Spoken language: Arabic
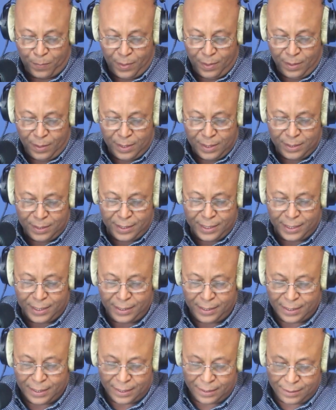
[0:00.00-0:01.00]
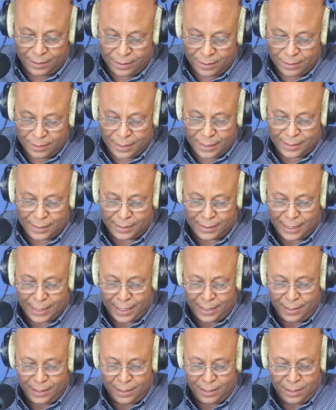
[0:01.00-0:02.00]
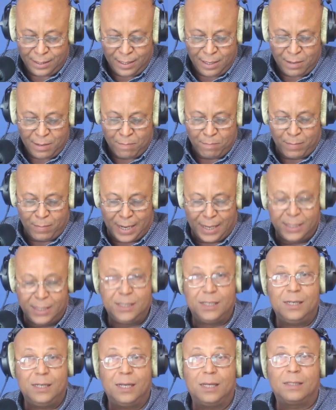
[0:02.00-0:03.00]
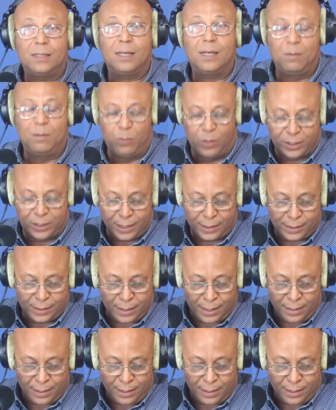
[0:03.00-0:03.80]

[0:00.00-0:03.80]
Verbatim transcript: ثانيا السعي مع الجهات المختصة